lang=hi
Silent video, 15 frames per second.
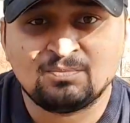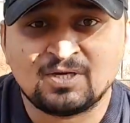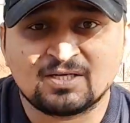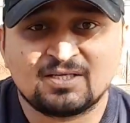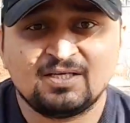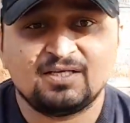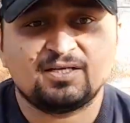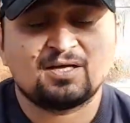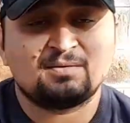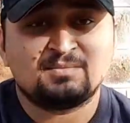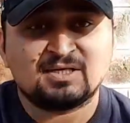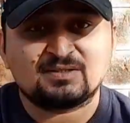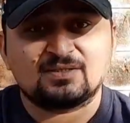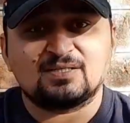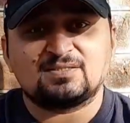बाकी
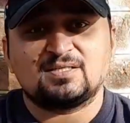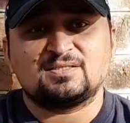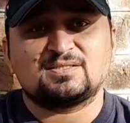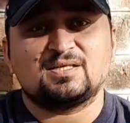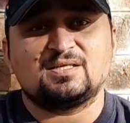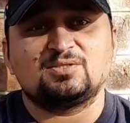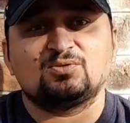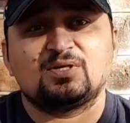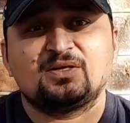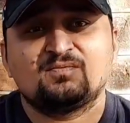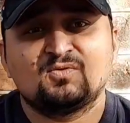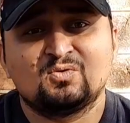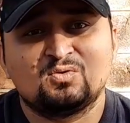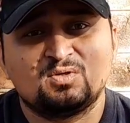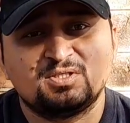इनामत का सिलसिला जो है
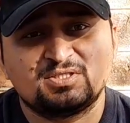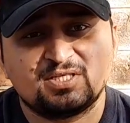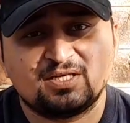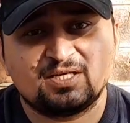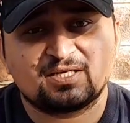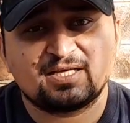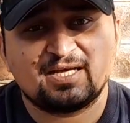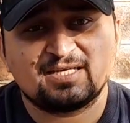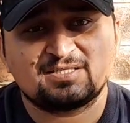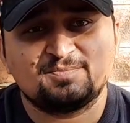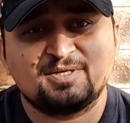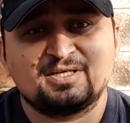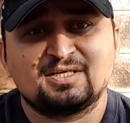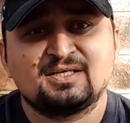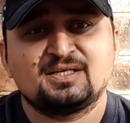वो इनशाला कैश
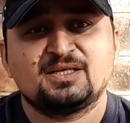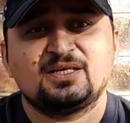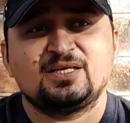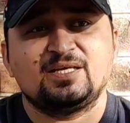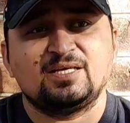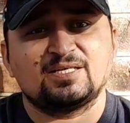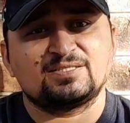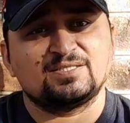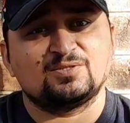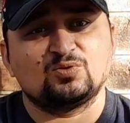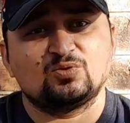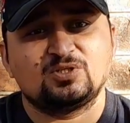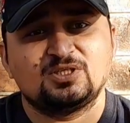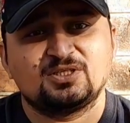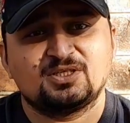में करेंगे एक से
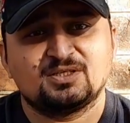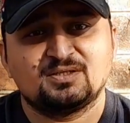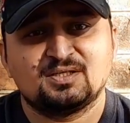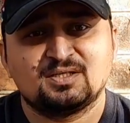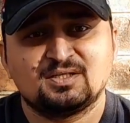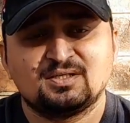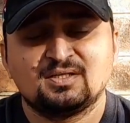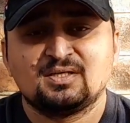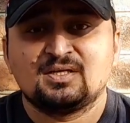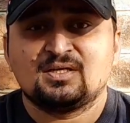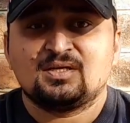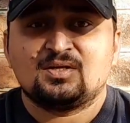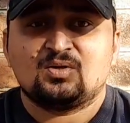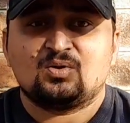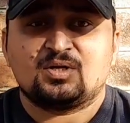दो दिन के अंदर ही
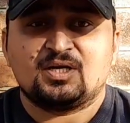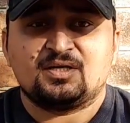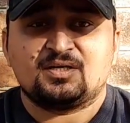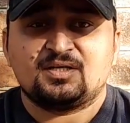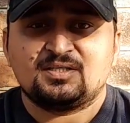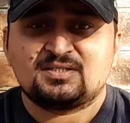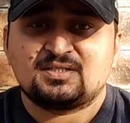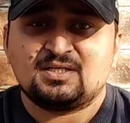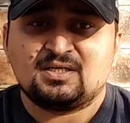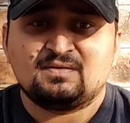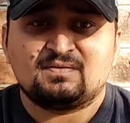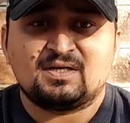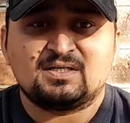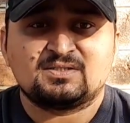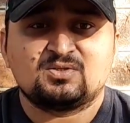और एंट्री इसकी
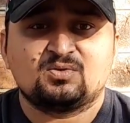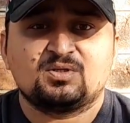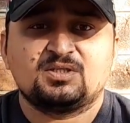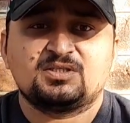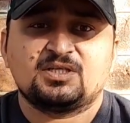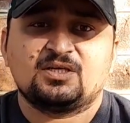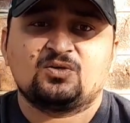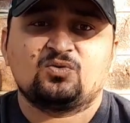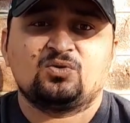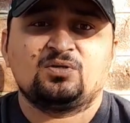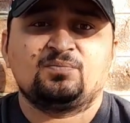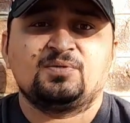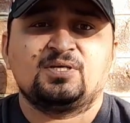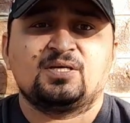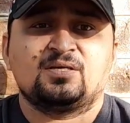एडवांस होगी चाहे कोई भी